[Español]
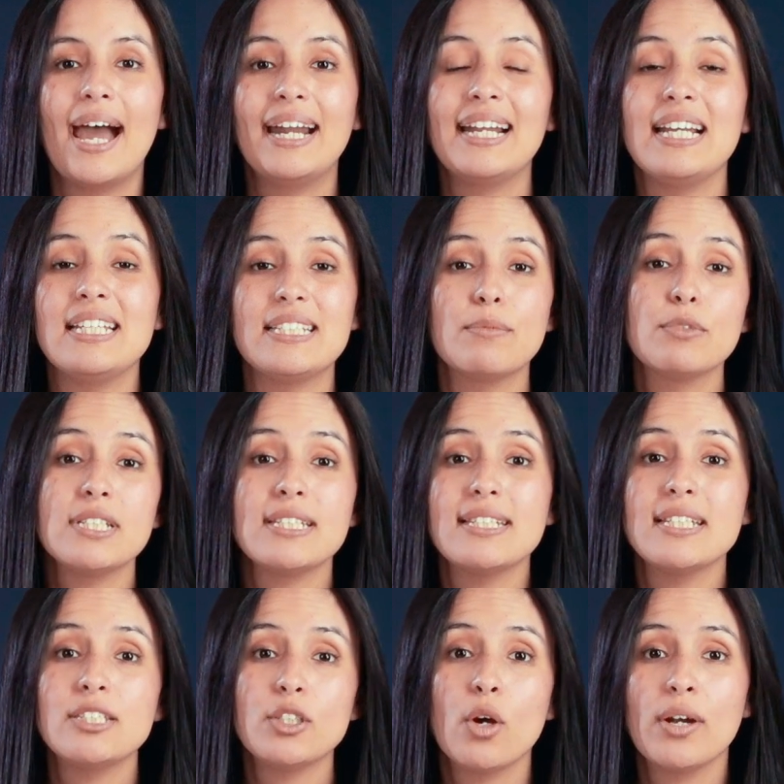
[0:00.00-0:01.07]
Analicemos
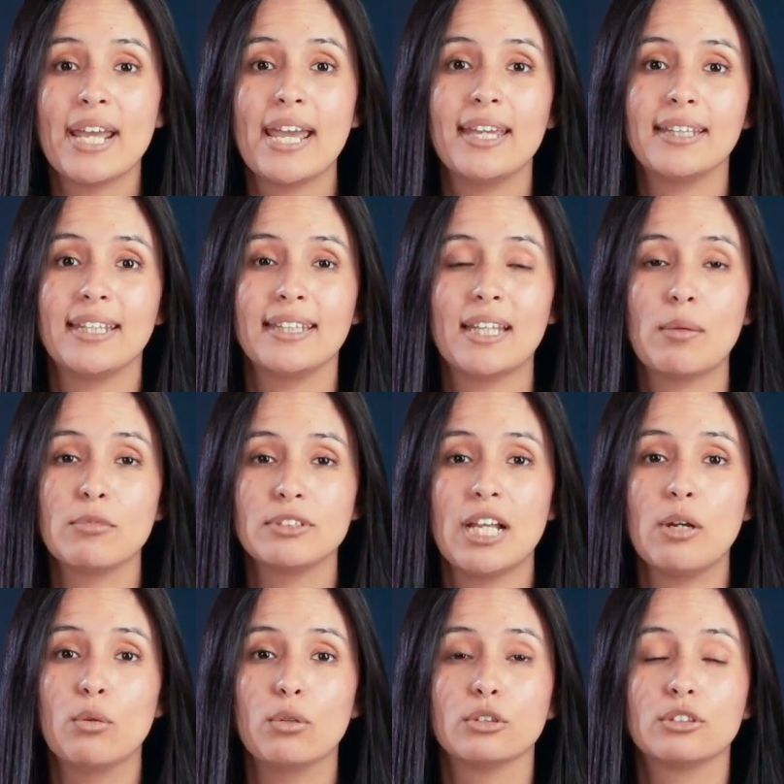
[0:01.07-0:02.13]
esta historia y intentamos
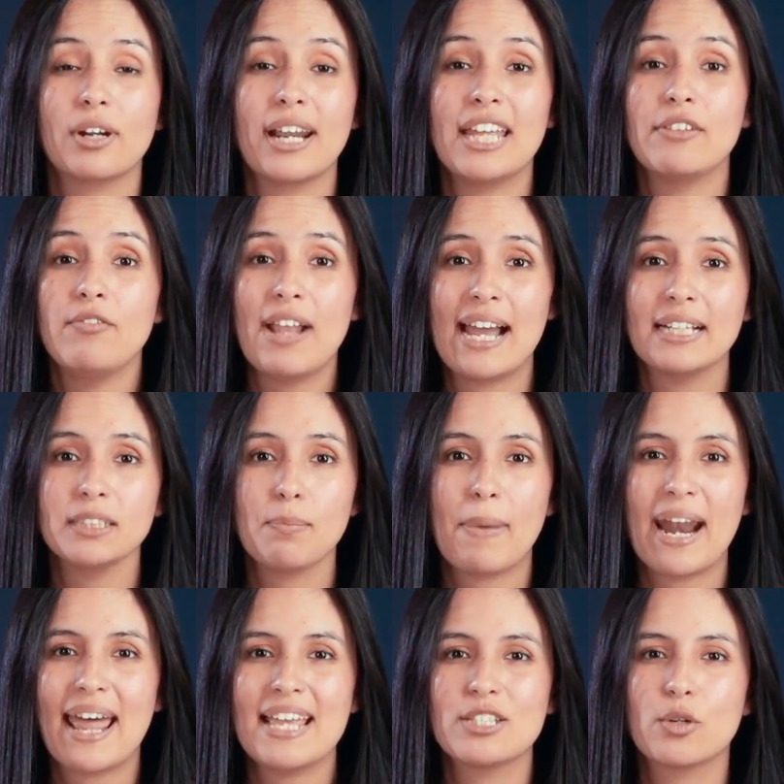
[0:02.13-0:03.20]
algunos red flags
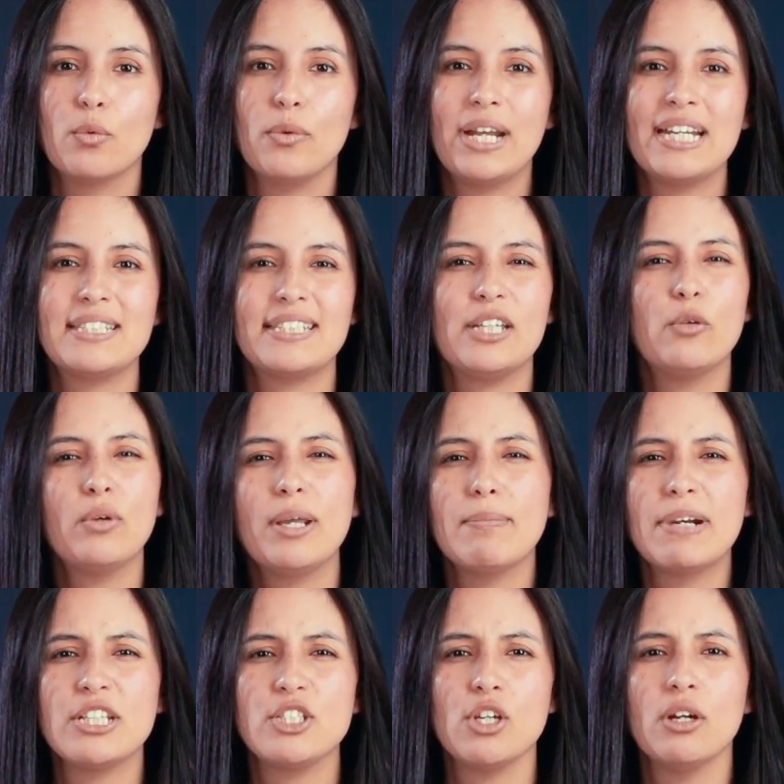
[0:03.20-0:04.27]
para descubrir si una
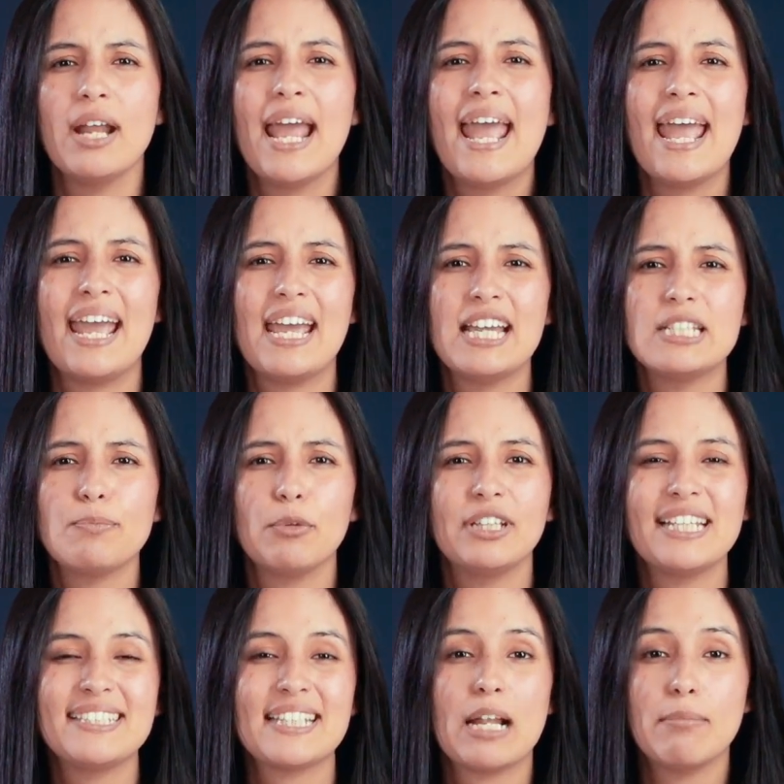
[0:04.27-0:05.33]
inversión es
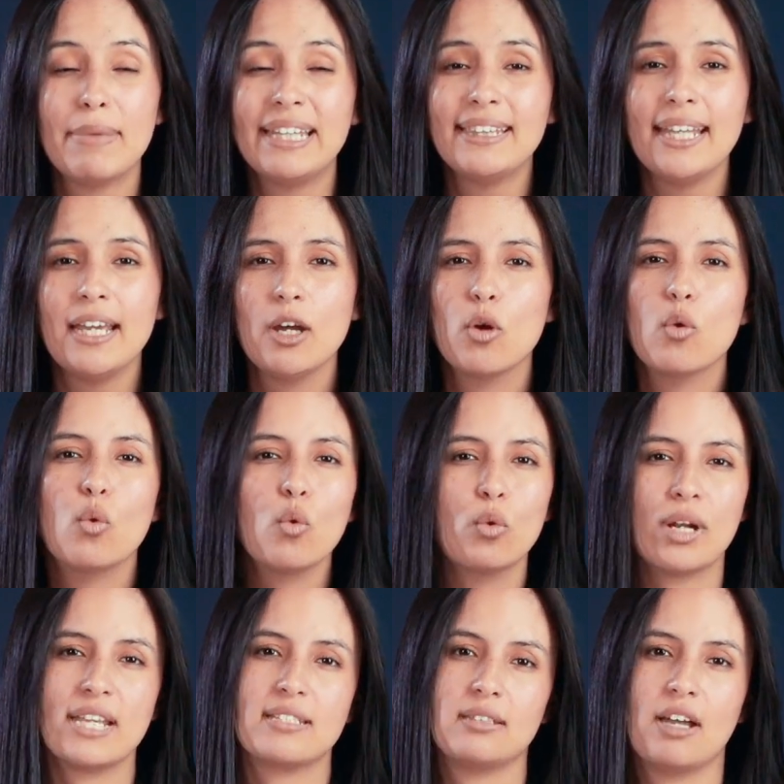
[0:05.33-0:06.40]
potencialmente
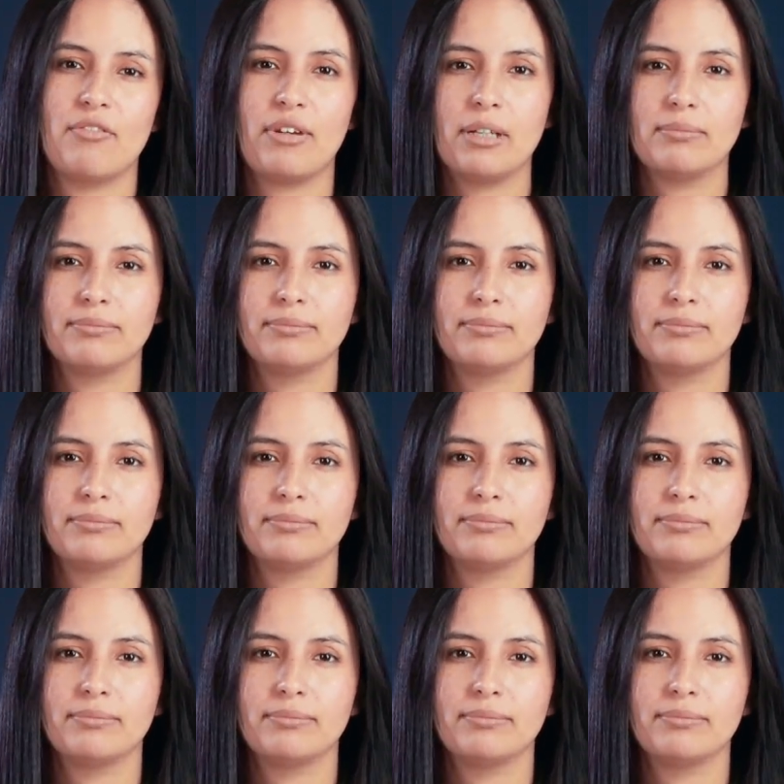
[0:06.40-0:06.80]
una estafa.